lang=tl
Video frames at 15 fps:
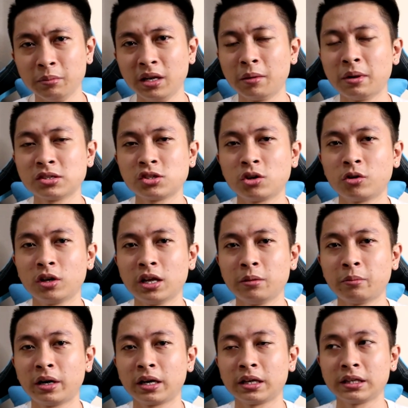binabash yung
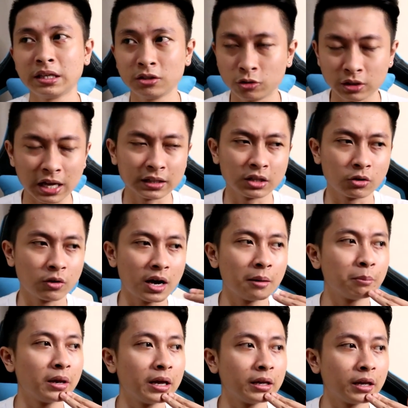online marketing, yung dati kong
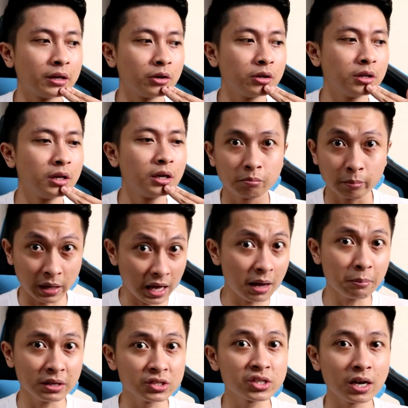upline na yon
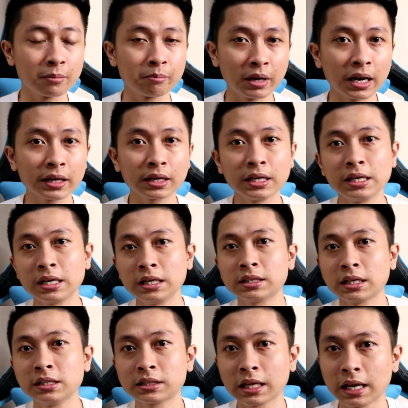mayaman siya, malaki
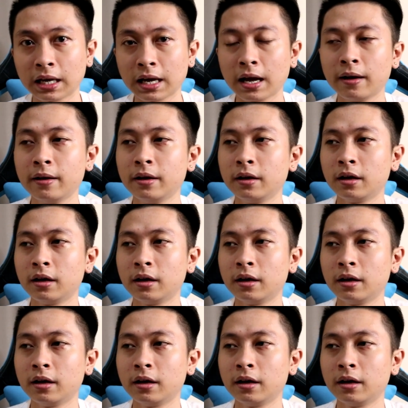kinikita niya talaga